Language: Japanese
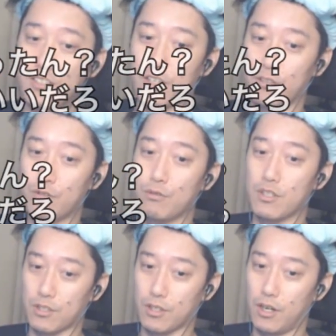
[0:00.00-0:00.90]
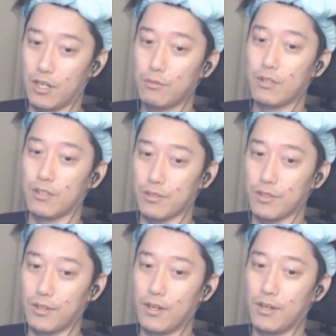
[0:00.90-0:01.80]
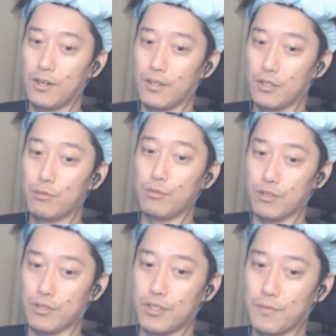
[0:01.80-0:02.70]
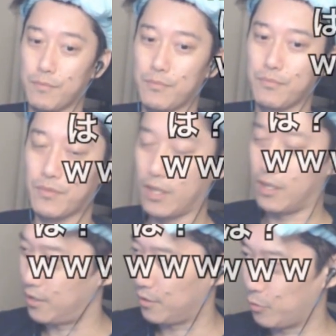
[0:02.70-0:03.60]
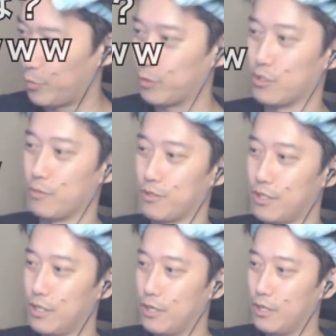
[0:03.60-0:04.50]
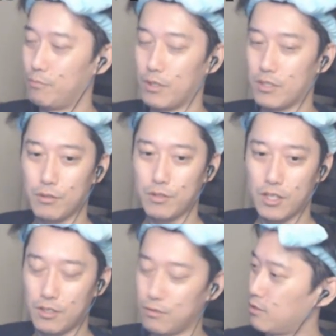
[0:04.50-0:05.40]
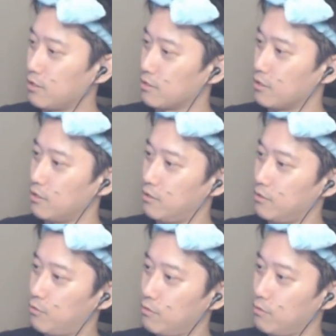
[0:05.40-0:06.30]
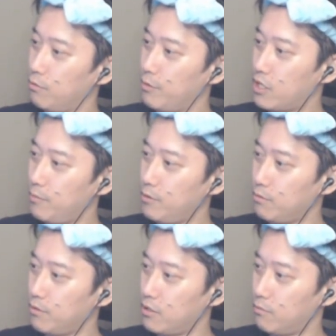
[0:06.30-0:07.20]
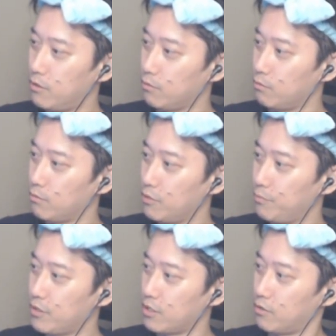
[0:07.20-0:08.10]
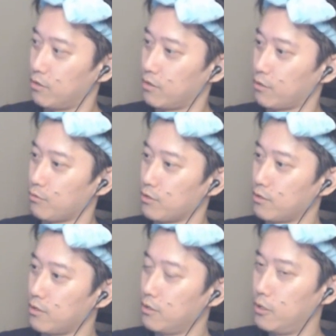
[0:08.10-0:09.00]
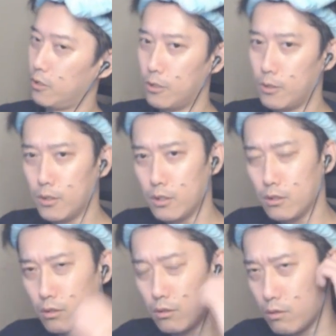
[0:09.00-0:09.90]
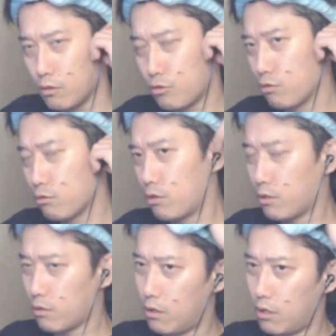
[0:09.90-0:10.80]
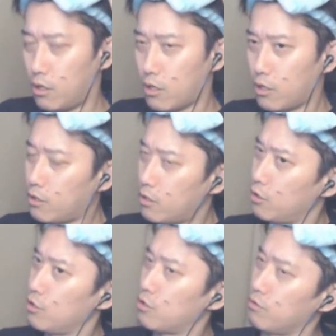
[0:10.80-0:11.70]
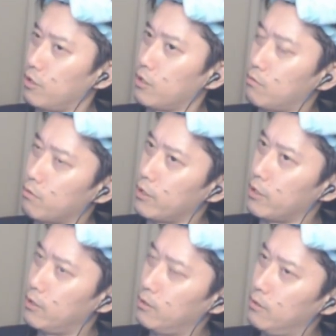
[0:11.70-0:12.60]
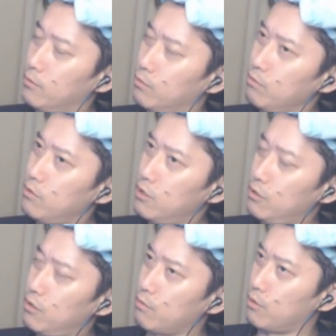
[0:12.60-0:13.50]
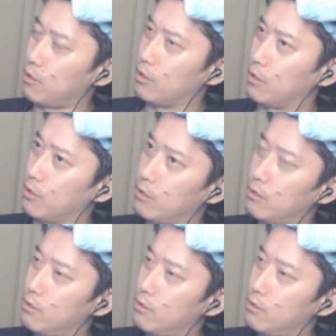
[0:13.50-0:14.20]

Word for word: 神が優勝したんですかあ、そうなんですね。ああ、そうなんですね。ああ、おめでとうございます。正尾関髄系さん、えー、ごめん、カビゴンのヘアバンドどのぐらいのペースでやってたか教えて。ちょうどこれ、あら行きたてっすね、これ。どんくらいだろうな。